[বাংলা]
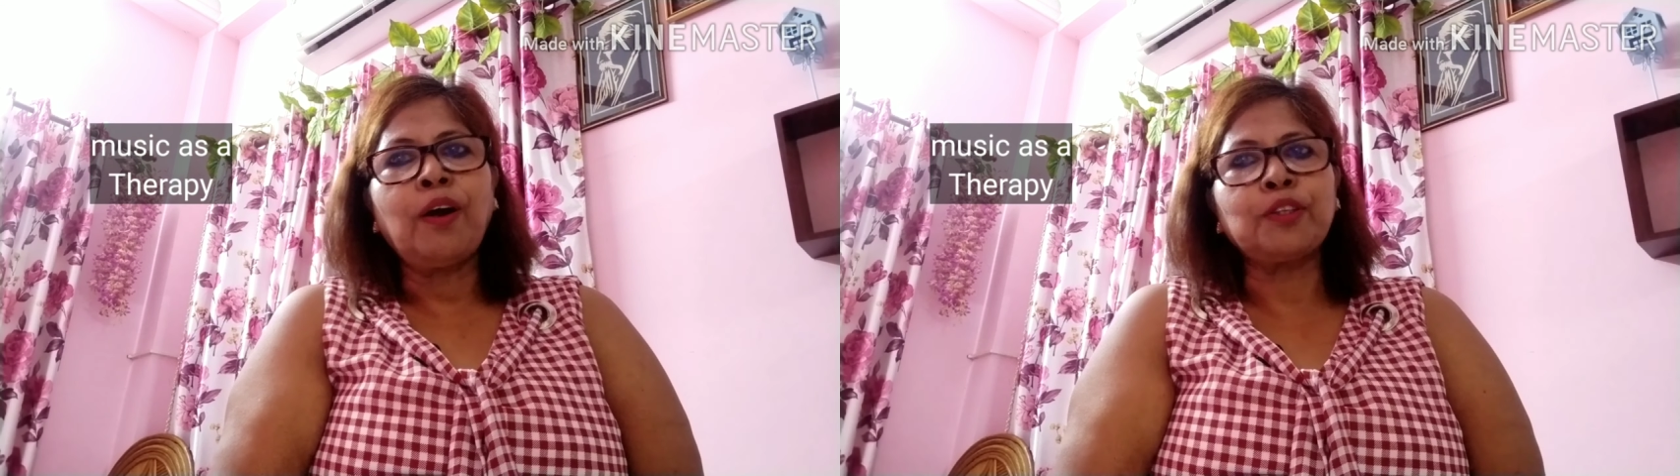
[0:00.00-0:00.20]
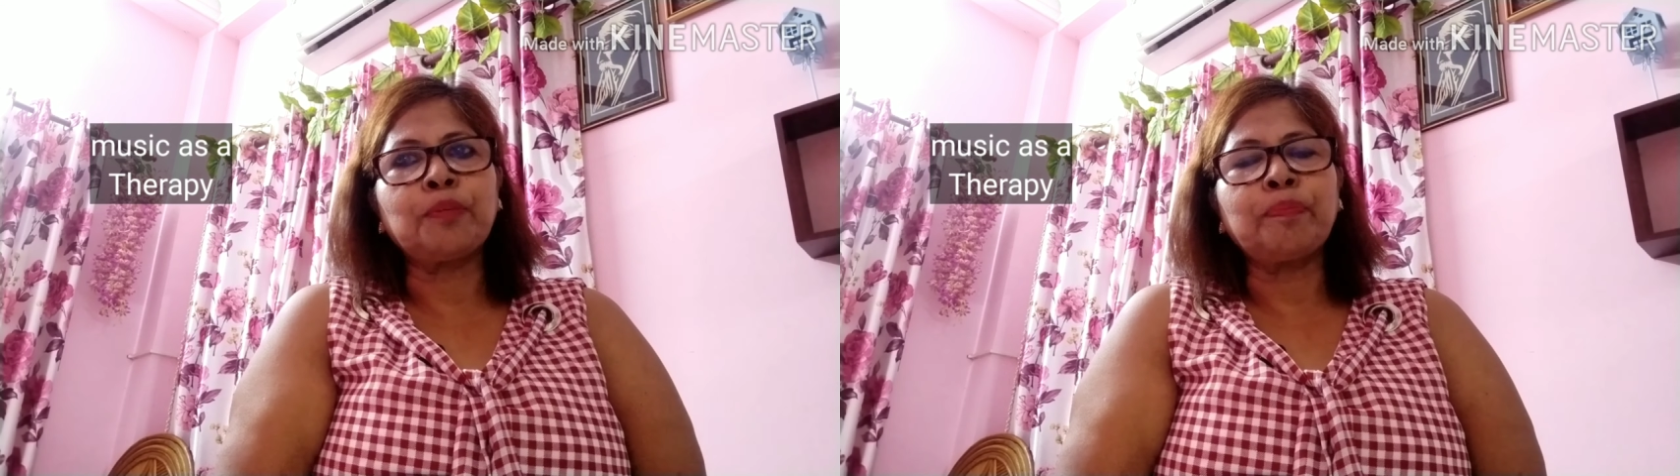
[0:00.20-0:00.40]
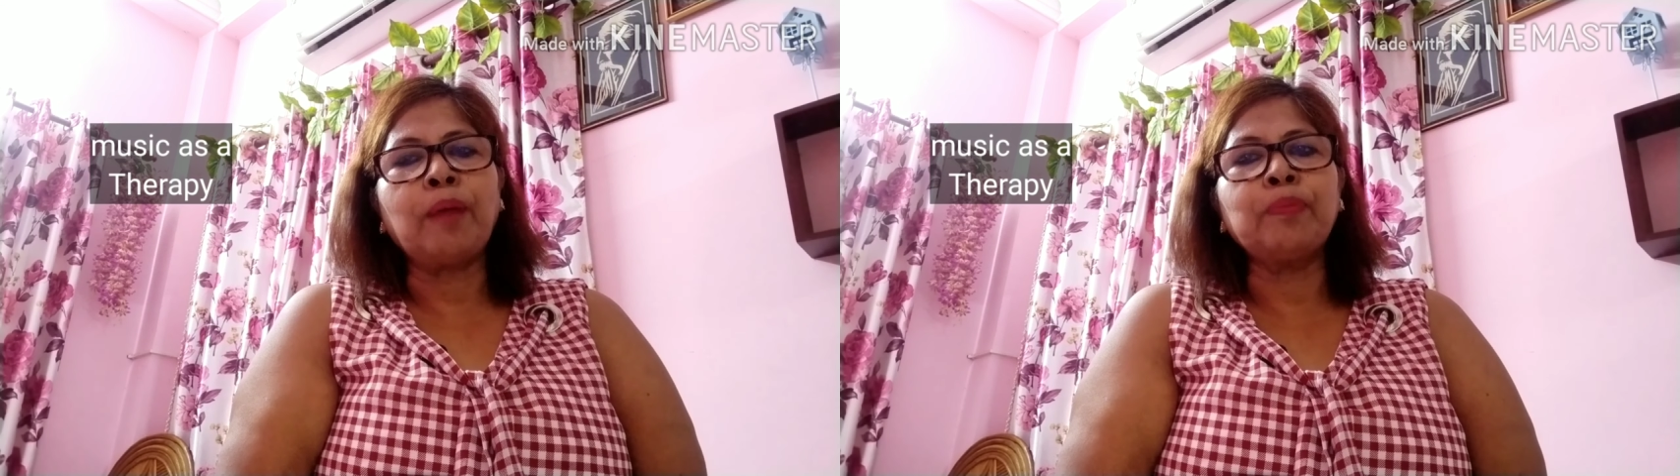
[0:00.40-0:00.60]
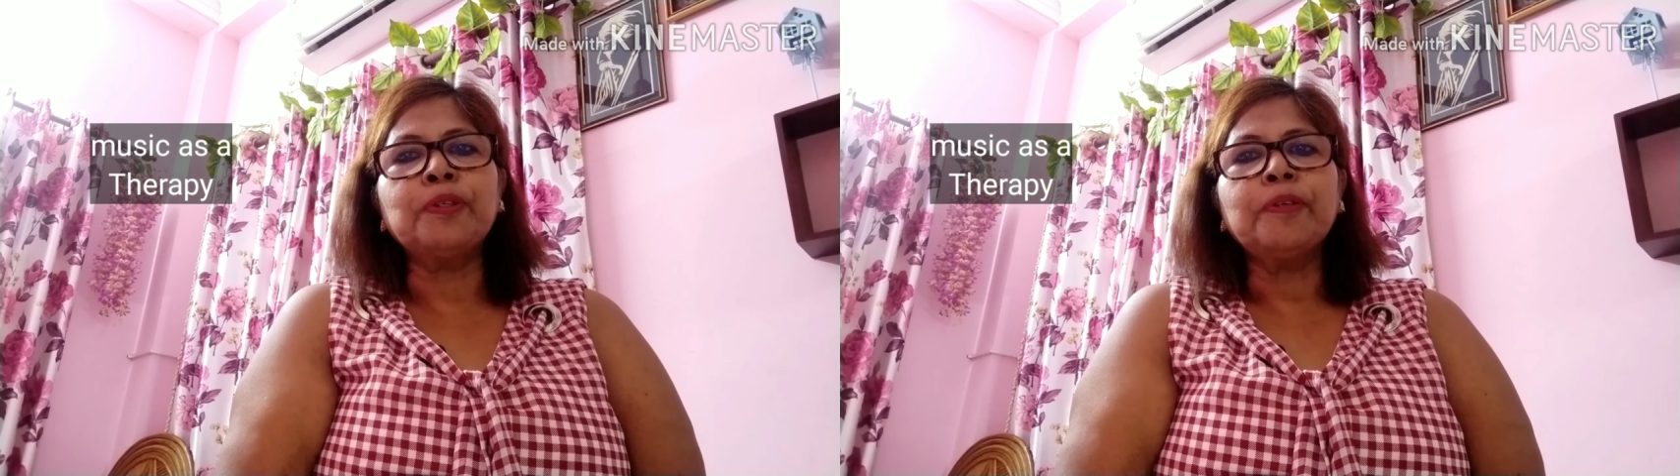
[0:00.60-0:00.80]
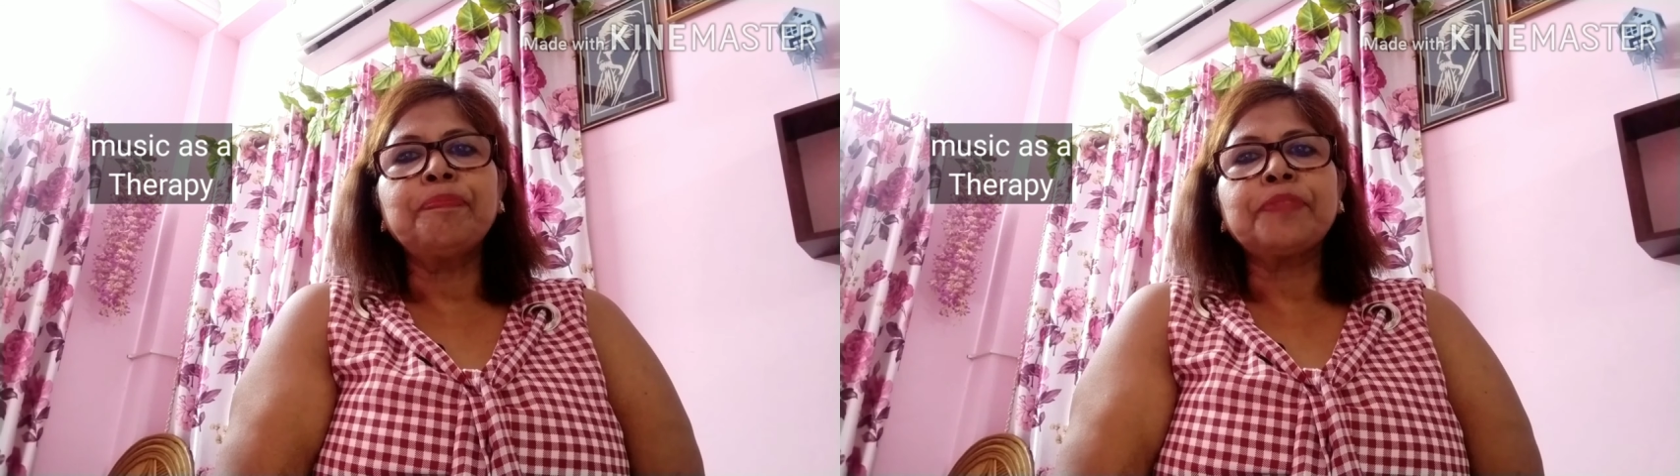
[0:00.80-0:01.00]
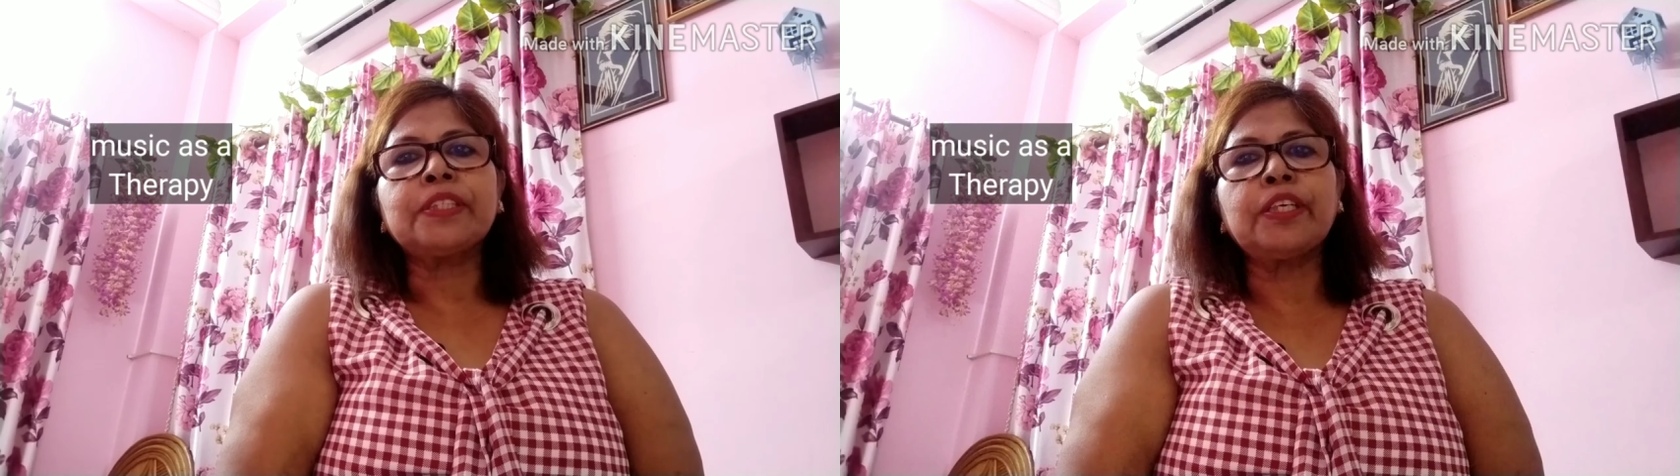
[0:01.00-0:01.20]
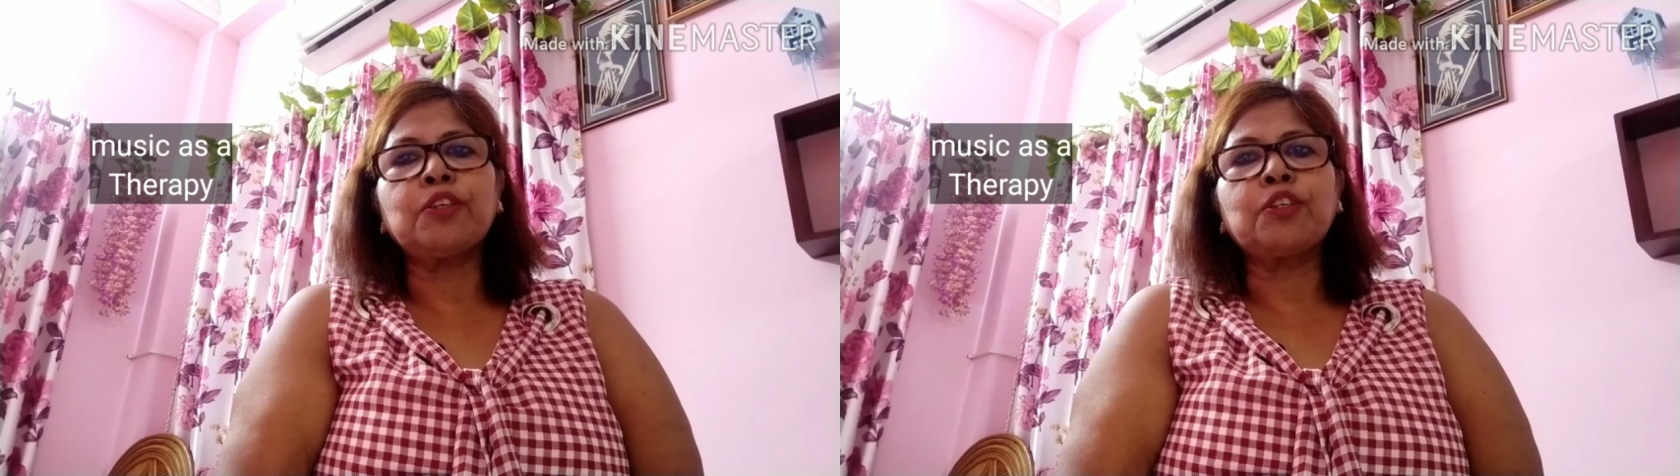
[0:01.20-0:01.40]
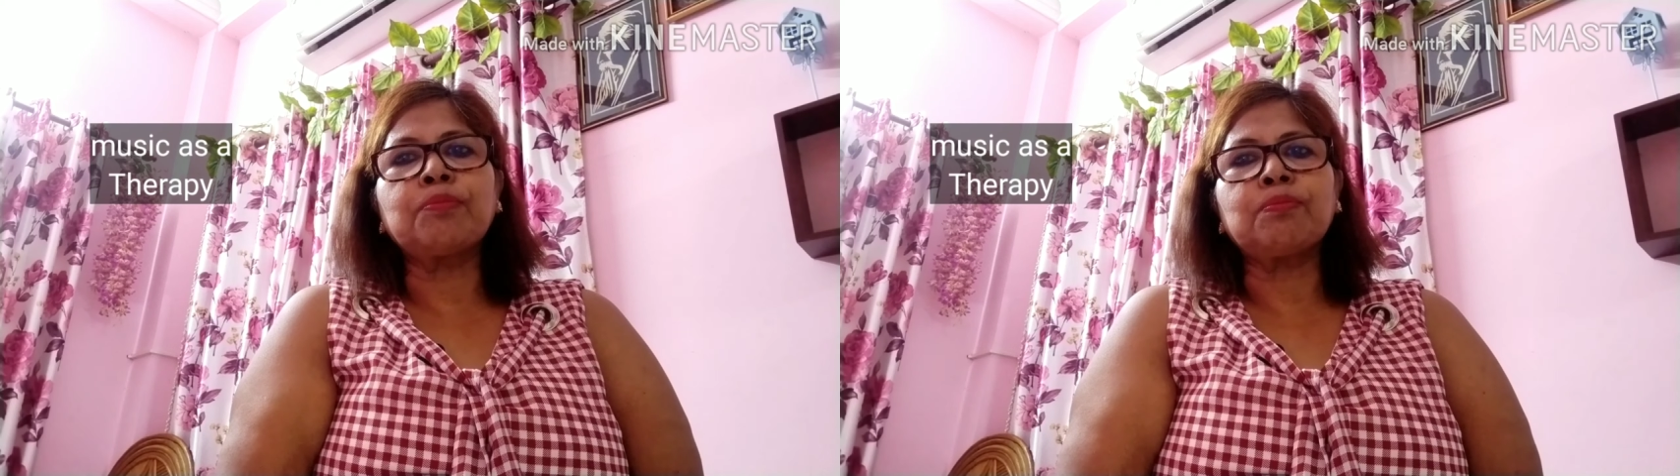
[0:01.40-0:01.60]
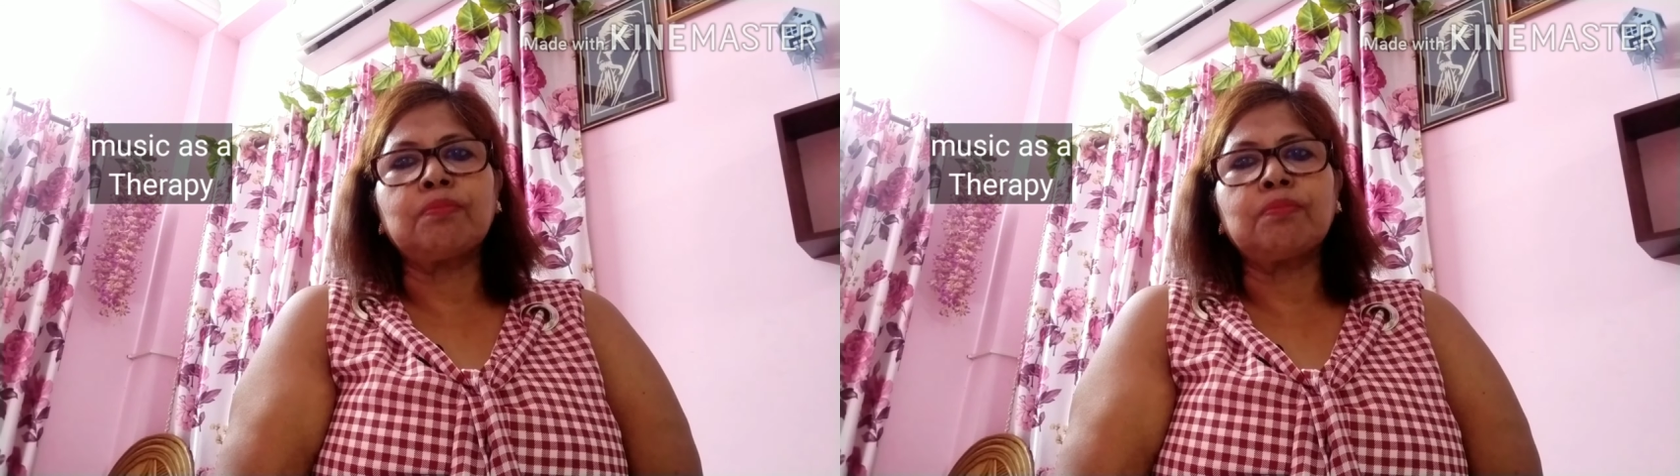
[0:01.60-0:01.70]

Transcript: হয়তো পাবো সেরকম